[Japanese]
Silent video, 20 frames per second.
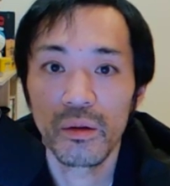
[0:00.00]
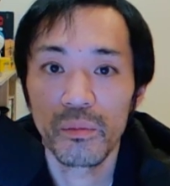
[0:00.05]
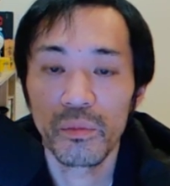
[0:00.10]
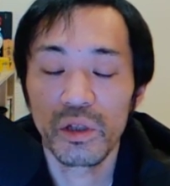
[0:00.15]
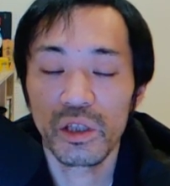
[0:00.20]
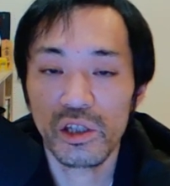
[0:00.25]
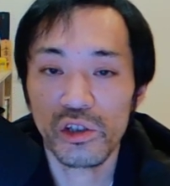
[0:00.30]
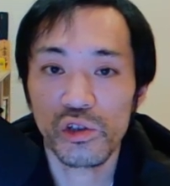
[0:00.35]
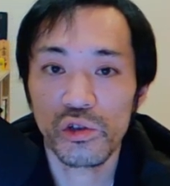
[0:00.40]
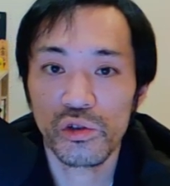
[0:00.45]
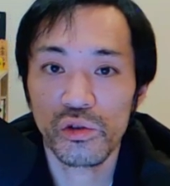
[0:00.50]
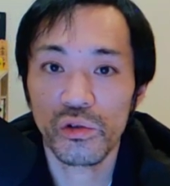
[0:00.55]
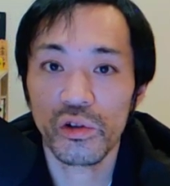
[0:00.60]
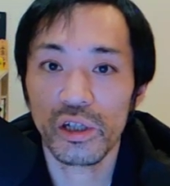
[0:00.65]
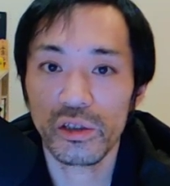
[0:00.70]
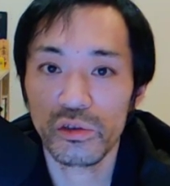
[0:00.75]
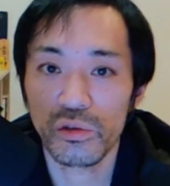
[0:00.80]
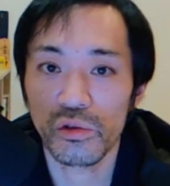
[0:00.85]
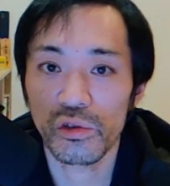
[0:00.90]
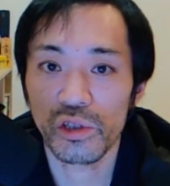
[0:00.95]
みんな就職
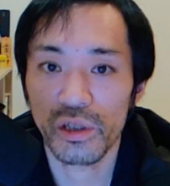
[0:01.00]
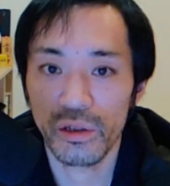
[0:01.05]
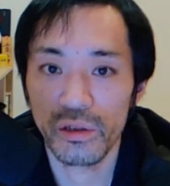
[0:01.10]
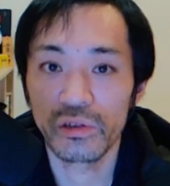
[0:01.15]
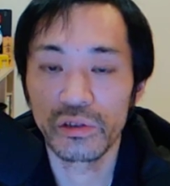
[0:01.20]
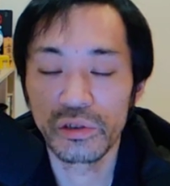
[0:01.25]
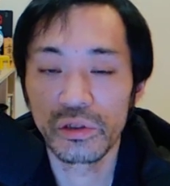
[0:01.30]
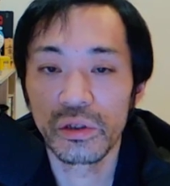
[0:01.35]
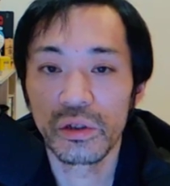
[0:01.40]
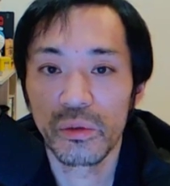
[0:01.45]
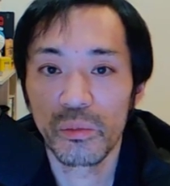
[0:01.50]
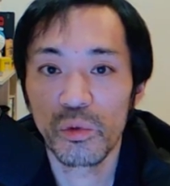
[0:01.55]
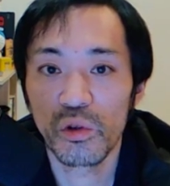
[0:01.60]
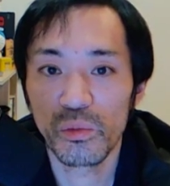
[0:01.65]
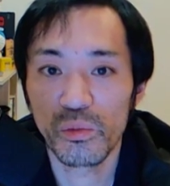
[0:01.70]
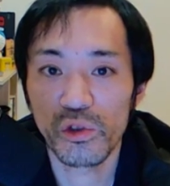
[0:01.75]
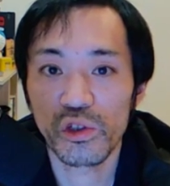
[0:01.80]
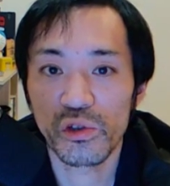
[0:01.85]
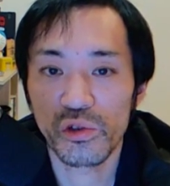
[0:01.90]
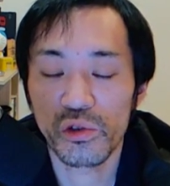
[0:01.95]
活動している
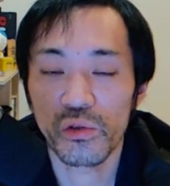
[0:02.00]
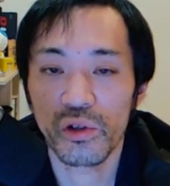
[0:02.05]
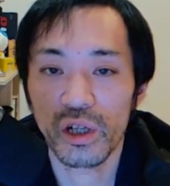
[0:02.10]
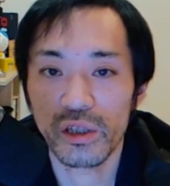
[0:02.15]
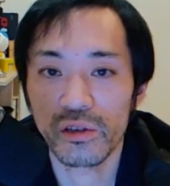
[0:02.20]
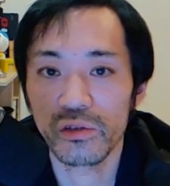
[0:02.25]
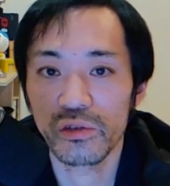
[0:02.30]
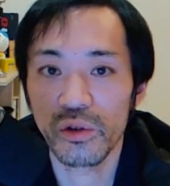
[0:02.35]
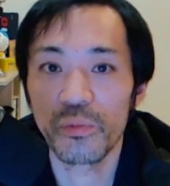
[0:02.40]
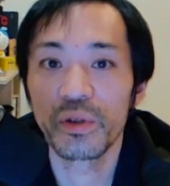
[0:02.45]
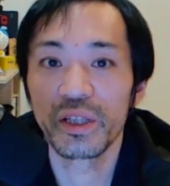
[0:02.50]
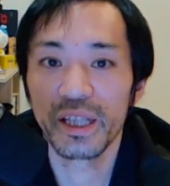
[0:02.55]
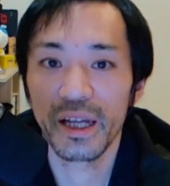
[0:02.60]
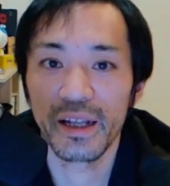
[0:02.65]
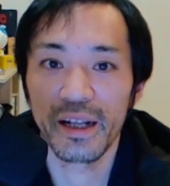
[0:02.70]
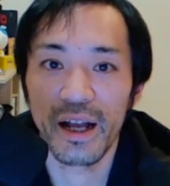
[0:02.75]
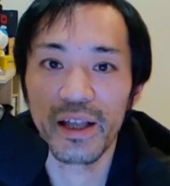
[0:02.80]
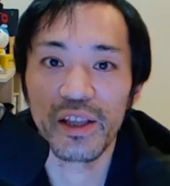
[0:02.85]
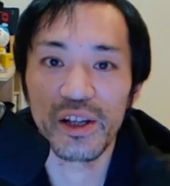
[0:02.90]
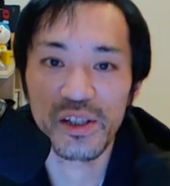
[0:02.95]
僕も就職活動みた
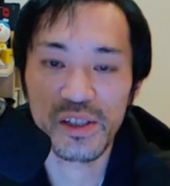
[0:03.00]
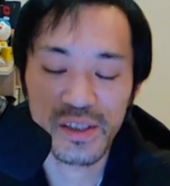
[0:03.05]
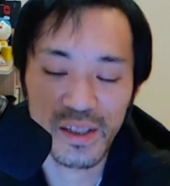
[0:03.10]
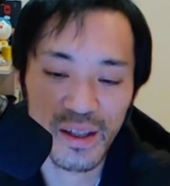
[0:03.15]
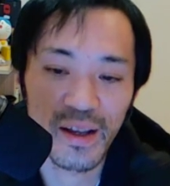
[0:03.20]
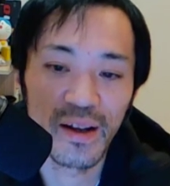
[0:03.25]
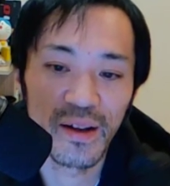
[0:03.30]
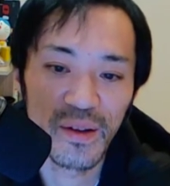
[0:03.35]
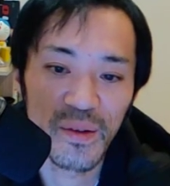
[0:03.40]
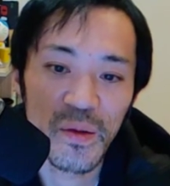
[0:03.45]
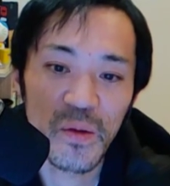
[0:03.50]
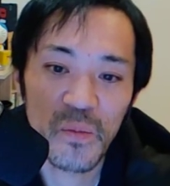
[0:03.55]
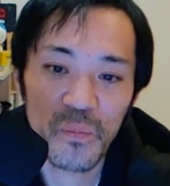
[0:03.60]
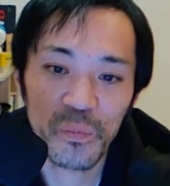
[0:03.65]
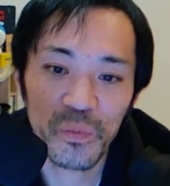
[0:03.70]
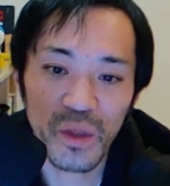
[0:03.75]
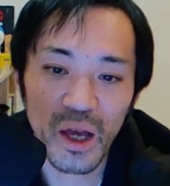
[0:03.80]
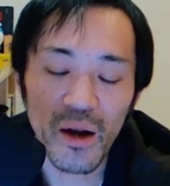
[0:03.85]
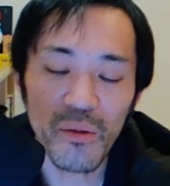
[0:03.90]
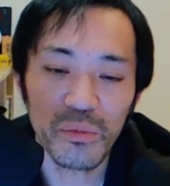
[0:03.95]
いな話で
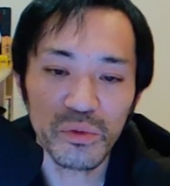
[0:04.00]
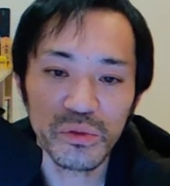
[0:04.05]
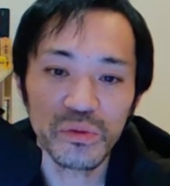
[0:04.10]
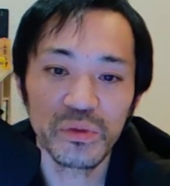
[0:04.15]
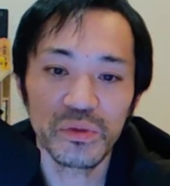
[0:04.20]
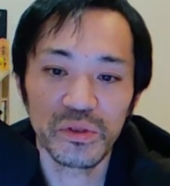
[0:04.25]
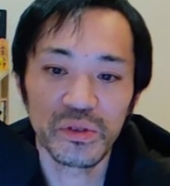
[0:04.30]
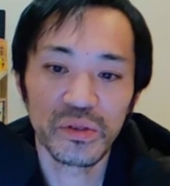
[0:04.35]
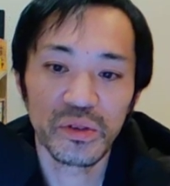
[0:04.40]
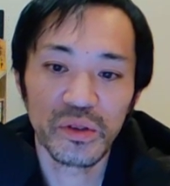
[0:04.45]
多分